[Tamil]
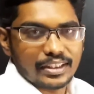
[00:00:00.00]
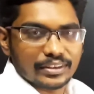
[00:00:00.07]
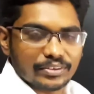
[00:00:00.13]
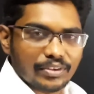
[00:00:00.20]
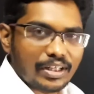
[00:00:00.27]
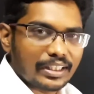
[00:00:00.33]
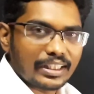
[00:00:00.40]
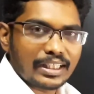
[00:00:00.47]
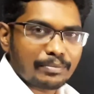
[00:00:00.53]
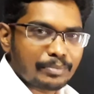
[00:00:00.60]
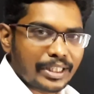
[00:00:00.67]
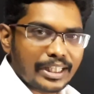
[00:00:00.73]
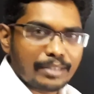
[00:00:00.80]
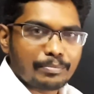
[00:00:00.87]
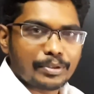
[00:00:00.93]
ஸோ அதை நம்ம
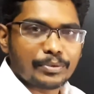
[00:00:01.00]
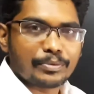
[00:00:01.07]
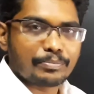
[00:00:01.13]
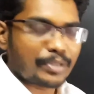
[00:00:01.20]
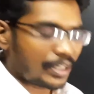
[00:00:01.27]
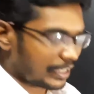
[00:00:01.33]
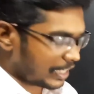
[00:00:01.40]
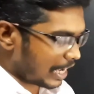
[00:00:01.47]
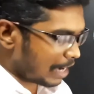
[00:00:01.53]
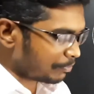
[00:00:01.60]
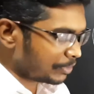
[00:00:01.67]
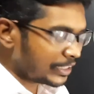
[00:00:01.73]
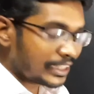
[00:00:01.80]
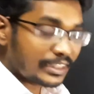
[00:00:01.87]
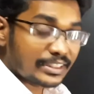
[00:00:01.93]
என்ன பண்ணுவோம்னா
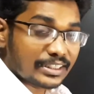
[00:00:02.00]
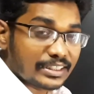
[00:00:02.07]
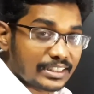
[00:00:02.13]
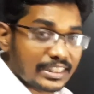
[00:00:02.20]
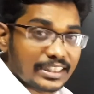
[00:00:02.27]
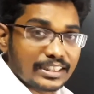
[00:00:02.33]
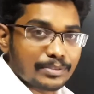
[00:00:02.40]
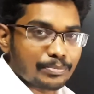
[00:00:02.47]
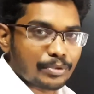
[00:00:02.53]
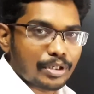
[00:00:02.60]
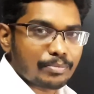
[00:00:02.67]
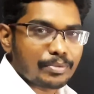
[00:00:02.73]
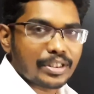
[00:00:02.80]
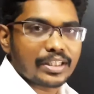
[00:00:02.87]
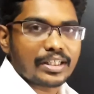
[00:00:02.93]
லேமினேட்டட் ஷீட்ஸ்
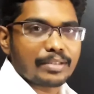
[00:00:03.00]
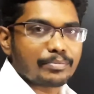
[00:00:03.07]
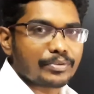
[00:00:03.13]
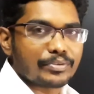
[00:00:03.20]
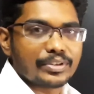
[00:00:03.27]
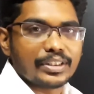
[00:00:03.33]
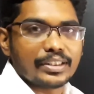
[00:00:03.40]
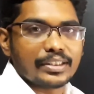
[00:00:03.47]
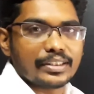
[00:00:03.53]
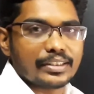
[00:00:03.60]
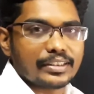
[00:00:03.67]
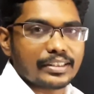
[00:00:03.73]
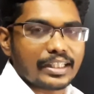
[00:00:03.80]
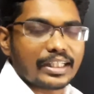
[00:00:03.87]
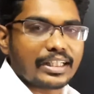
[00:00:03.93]
மூலமாக அதை நம்ம வந்து
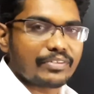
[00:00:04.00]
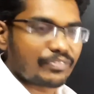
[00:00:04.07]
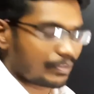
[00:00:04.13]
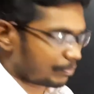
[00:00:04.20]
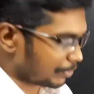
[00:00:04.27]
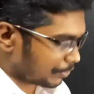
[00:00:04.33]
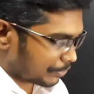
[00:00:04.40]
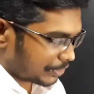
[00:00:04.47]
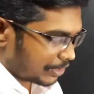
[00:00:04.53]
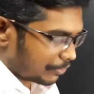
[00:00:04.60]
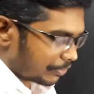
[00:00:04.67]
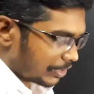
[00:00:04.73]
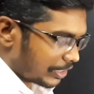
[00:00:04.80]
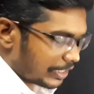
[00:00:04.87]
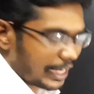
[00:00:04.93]
ரெக்டிஃபை பண்ணுவோம் அதில்
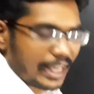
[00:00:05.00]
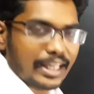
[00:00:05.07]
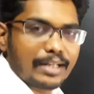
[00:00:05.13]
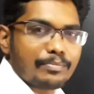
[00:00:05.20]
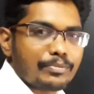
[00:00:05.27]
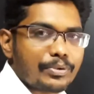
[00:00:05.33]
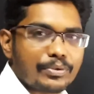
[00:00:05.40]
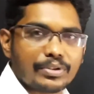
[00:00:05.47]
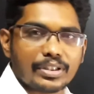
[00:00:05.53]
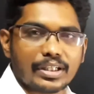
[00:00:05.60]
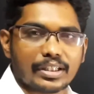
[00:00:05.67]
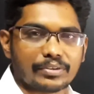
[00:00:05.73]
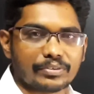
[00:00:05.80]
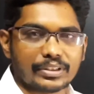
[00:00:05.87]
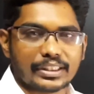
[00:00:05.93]
உங்களுக்கு டயக்ராம்
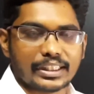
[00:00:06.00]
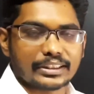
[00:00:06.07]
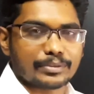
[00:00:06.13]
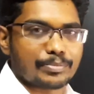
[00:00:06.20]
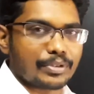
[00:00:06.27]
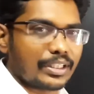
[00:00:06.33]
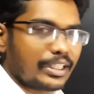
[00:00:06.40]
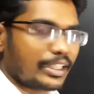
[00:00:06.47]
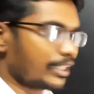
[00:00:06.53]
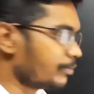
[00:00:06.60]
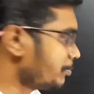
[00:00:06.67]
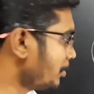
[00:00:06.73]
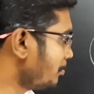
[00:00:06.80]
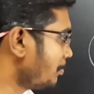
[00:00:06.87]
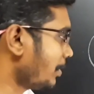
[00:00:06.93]
கொடுத்துருக்காங்க உங்கள் டெக்ஸ்ட் புக்கில் நீங்கள்
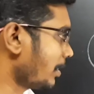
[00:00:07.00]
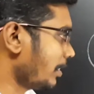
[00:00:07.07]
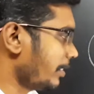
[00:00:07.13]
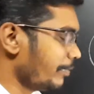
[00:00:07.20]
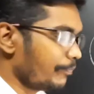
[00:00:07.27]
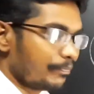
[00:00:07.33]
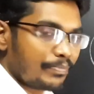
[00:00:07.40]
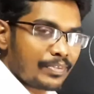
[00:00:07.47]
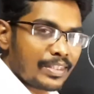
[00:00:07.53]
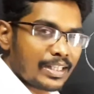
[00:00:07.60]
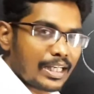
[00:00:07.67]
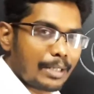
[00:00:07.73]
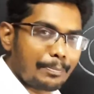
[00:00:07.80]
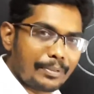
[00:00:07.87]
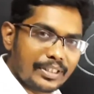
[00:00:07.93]
போய் பார்க்கலாம்
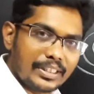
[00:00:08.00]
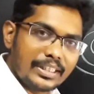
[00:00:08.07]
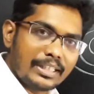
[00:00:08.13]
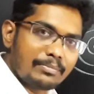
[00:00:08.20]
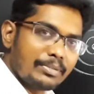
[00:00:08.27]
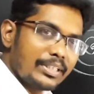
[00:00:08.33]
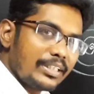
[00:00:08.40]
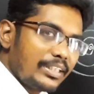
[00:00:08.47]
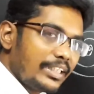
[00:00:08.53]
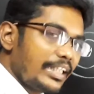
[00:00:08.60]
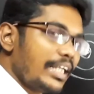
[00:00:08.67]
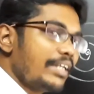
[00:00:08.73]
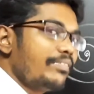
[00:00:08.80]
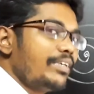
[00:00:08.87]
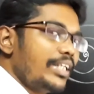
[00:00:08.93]
அப்போ இது நமக்கு
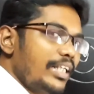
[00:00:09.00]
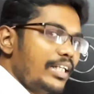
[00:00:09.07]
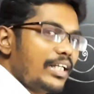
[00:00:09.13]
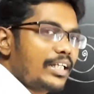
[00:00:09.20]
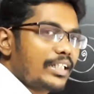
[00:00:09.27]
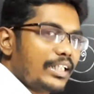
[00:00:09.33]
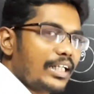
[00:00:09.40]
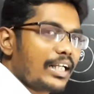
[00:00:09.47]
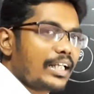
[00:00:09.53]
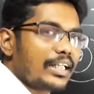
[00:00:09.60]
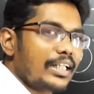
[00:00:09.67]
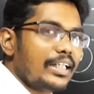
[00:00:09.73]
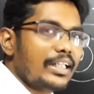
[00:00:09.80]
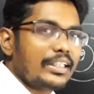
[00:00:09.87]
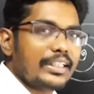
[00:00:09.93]
தேவையில்லாத
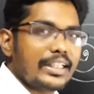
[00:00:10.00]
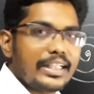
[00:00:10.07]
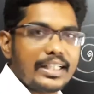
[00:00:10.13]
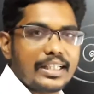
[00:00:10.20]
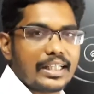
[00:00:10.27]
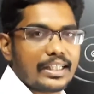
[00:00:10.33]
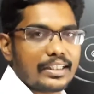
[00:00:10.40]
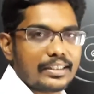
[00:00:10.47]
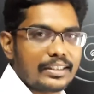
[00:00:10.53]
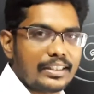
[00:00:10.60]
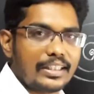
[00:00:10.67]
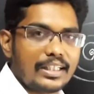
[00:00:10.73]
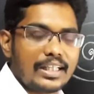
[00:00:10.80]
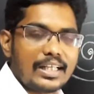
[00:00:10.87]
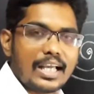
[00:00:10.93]
இடங்களில் அந்த இடிக்கரண்ட்
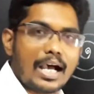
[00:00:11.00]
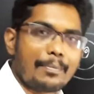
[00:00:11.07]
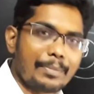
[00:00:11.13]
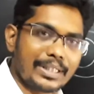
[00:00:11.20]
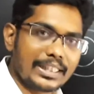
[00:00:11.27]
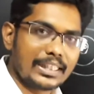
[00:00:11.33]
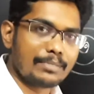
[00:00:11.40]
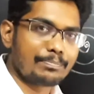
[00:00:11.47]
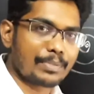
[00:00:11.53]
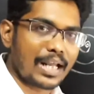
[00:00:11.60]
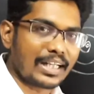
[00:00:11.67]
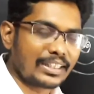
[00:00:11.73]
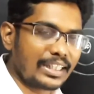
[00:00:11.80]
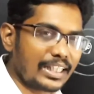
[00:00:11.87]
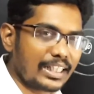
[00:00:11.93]
அப்போ இதை
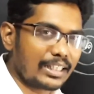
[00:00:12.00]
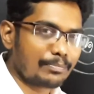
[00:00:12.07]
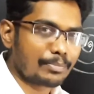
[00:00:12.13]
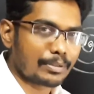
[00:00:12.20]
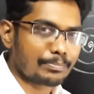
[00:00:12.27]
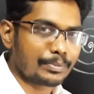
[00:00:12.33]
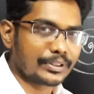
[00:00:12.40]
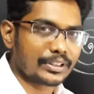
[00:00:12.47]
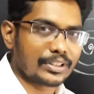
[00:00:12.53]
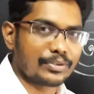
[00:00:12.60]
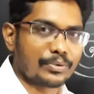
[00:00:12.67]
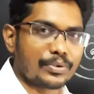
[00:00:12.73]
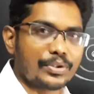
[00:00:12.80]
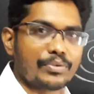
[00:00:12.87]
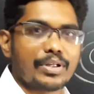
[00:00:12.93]
ப்ராக்டிக்கல் பர்பஸ்க்கு
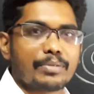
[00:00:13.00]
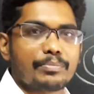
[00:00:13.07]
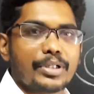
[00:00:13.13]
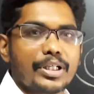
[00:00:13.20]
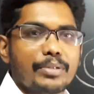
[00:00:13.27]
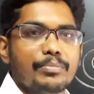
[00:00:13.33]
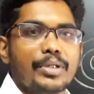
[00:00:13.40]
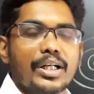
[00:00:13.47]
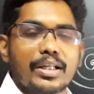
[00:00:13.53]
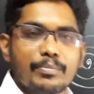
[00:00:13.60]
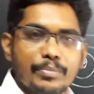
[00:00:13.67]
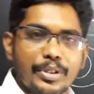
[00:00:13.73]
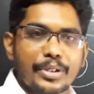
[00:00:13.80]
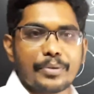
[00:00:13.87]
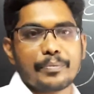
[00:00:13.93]
கொண்டு வர முடியுமானா
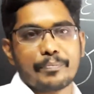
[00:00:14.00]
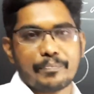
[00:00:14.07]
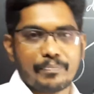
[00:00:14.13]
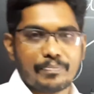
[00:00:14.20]
முடியும்